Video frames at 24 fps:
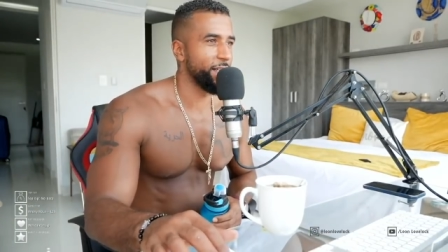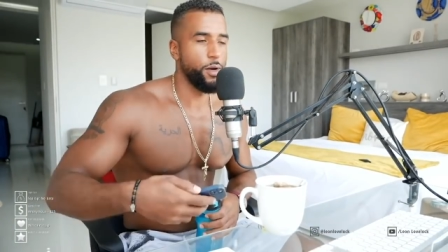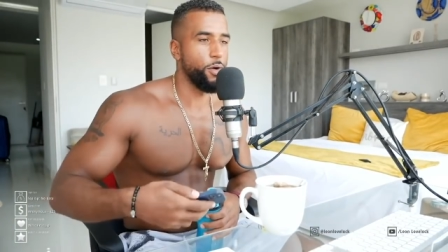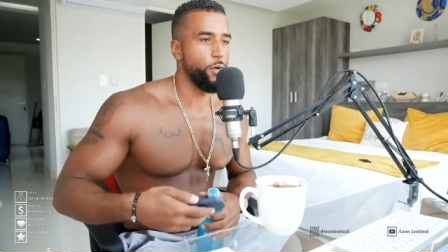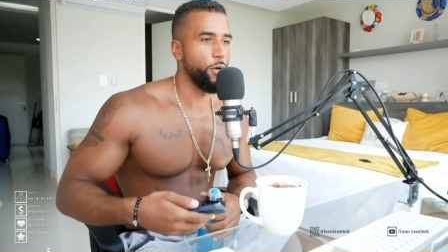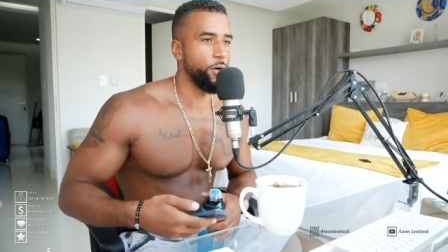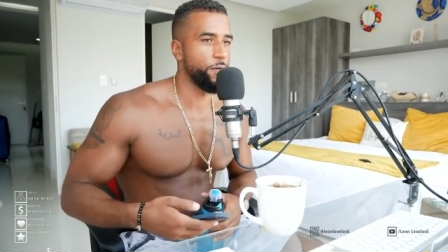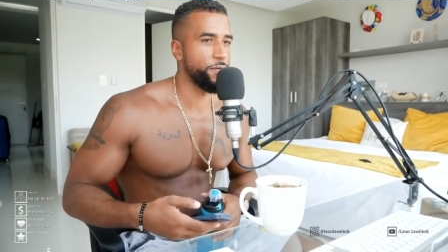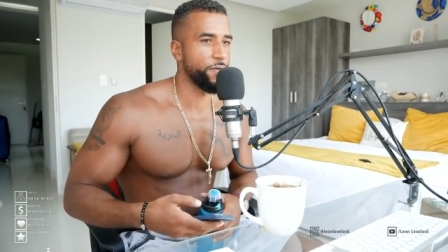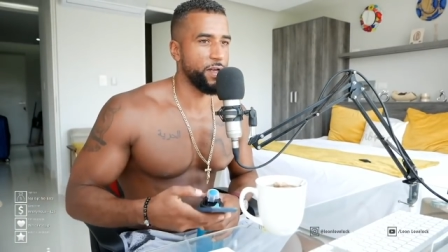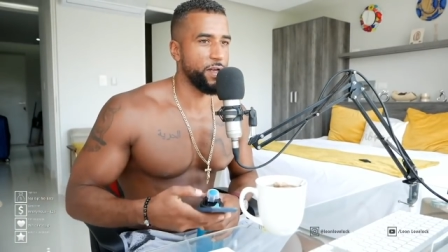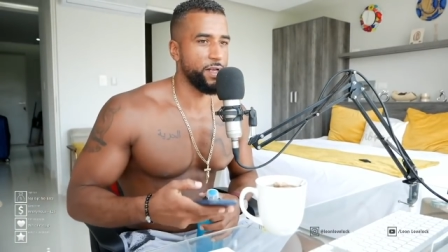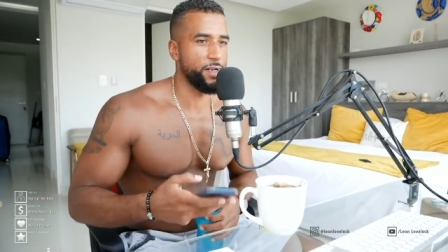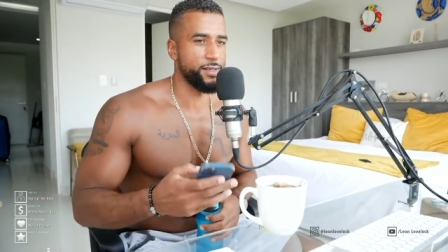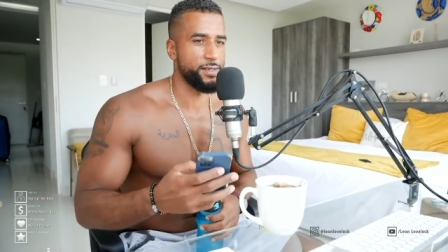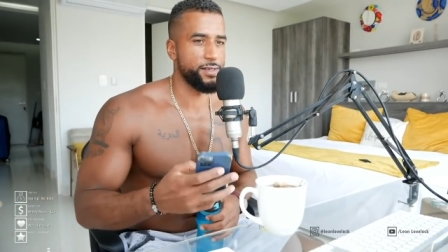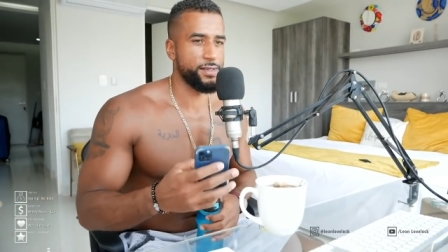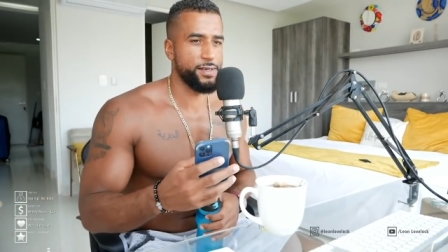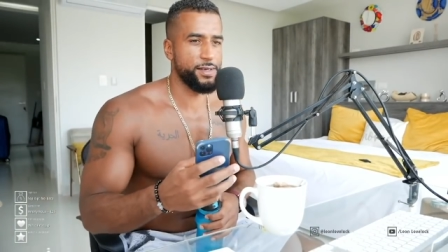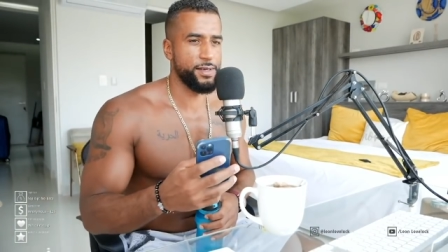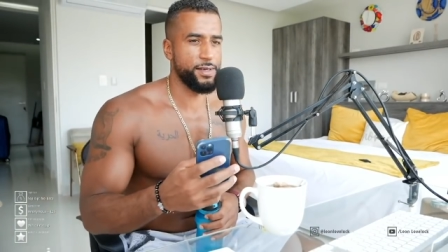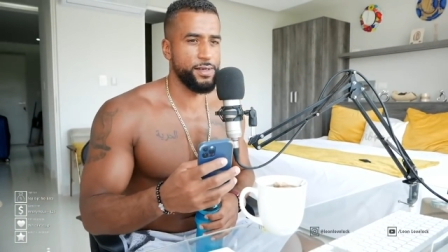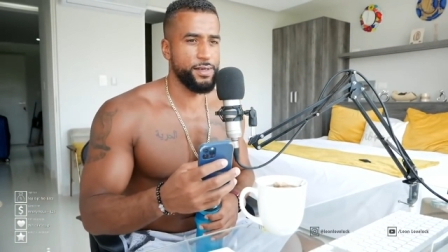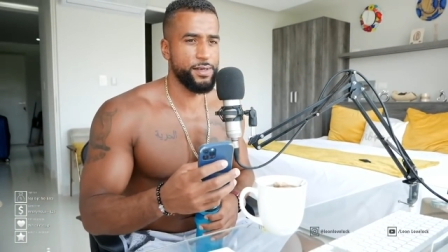Läuft
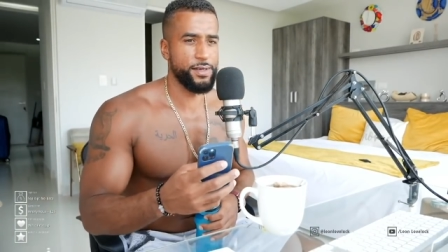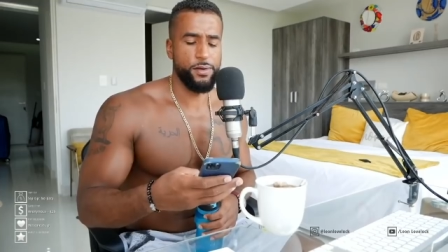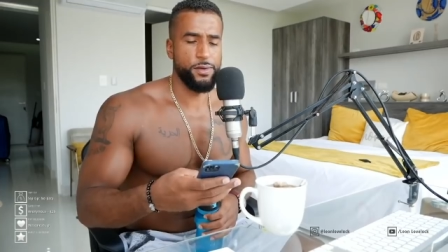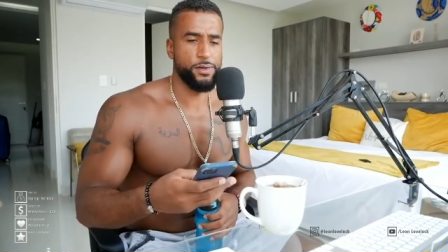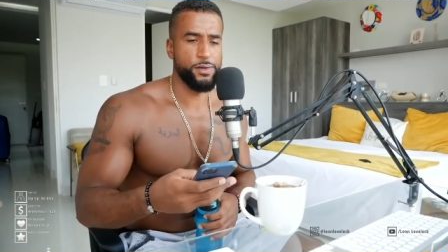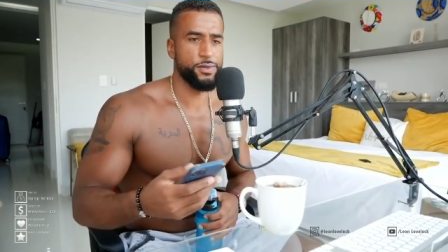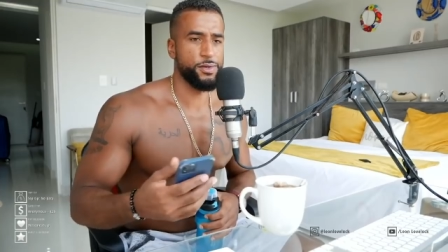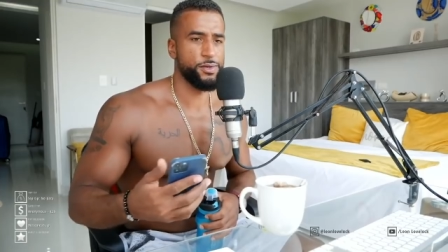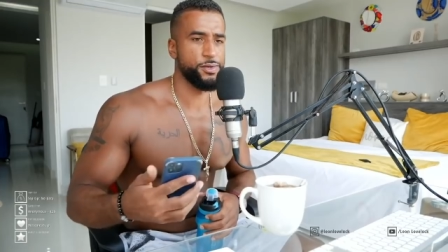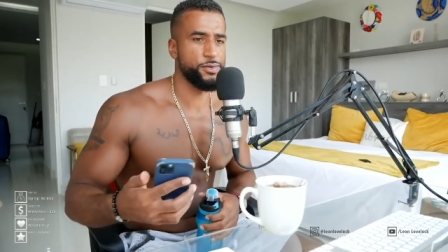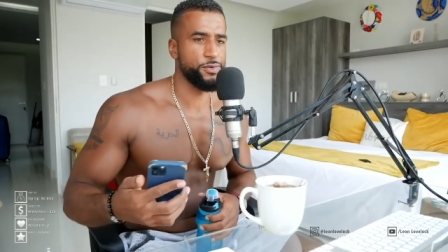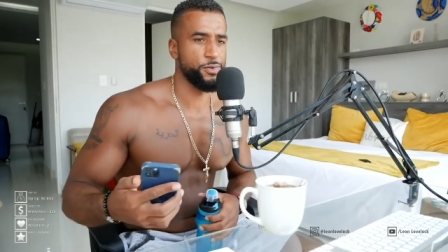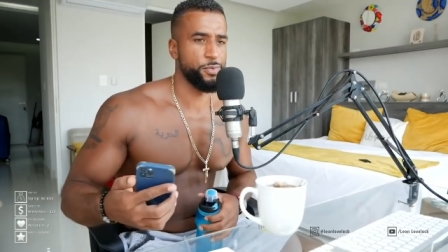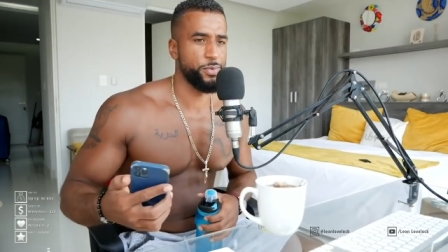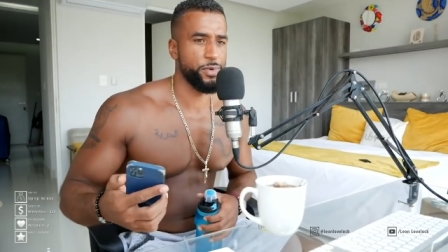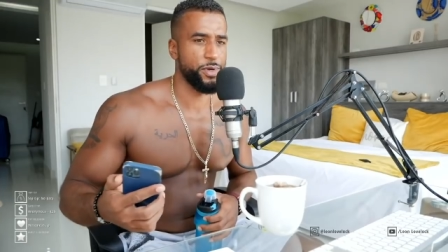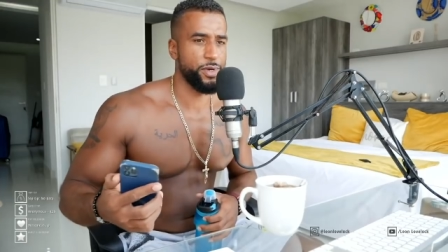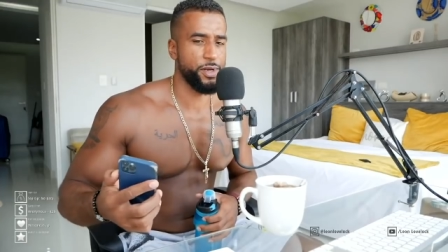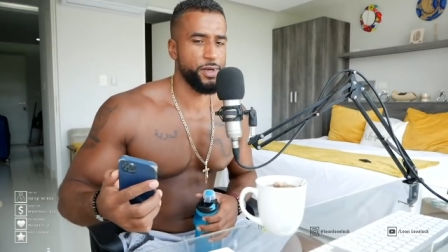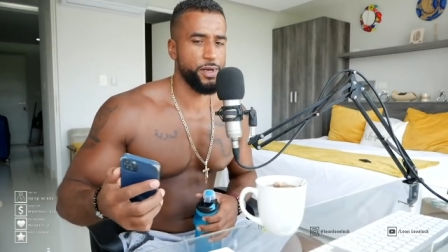alles. So super,